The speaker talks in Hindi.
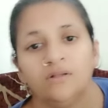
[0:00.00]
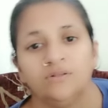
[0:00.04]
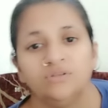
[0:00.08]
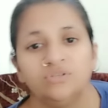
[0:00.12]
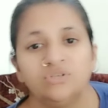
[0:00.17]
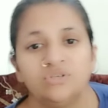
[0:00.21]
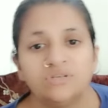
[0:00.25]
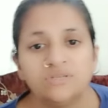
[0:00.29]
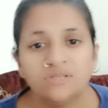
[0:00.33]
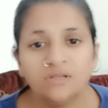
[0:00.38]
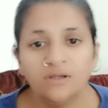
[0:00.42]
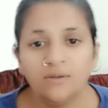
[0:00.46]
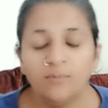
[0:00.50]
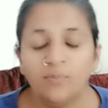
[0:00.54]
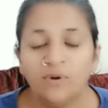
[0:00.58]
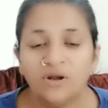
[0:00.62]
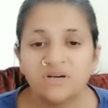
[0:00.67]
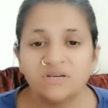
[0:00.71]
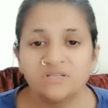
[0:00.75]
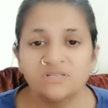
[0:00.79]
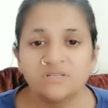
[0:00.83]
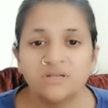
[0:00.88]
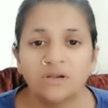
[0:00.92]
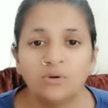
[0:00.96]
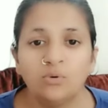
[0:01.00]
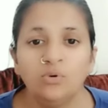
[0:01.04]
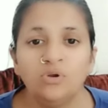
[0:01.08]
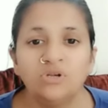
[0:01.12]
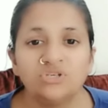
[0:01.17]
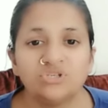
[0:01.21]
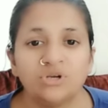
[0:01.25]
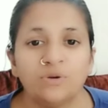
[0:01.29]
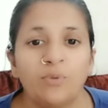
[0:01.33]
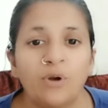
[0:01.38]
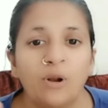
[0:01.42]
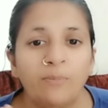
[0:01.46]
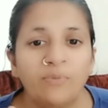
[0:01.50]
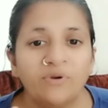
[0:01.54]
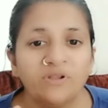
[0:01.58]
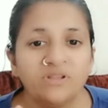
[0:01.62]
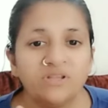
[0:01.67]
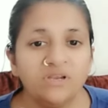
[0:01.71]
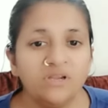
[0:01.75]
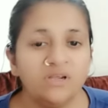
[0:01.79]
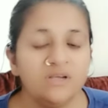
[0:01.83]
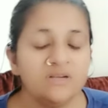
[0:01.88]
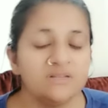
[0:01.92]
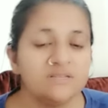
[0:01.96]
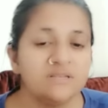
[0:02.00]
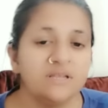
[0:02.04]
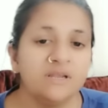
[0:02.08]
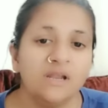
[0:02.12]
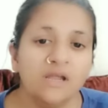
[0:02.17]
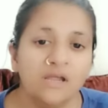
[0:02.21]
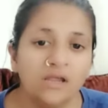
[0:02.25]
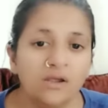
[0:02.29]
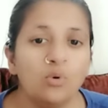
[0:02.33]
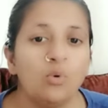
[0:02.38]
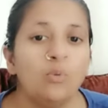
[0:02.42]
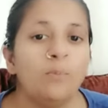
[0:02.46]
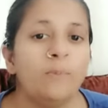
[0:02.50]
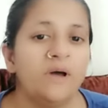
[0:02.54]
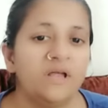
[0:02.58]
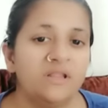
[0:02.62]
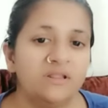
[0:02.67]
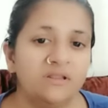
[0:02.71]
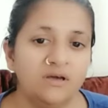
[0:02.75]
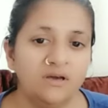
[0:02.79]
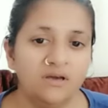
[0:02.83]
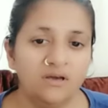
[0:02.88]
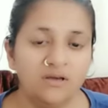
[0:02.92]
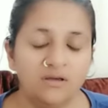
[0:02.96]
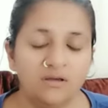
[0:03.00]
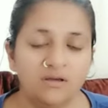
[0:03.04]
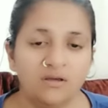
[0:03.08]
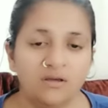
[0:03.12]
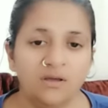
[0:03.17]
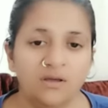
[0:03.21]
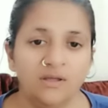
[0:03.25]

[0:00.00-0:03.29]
जिससे ब्लड सर्कुलेशन प्रॉपर तरीके से नहीं हो पाता है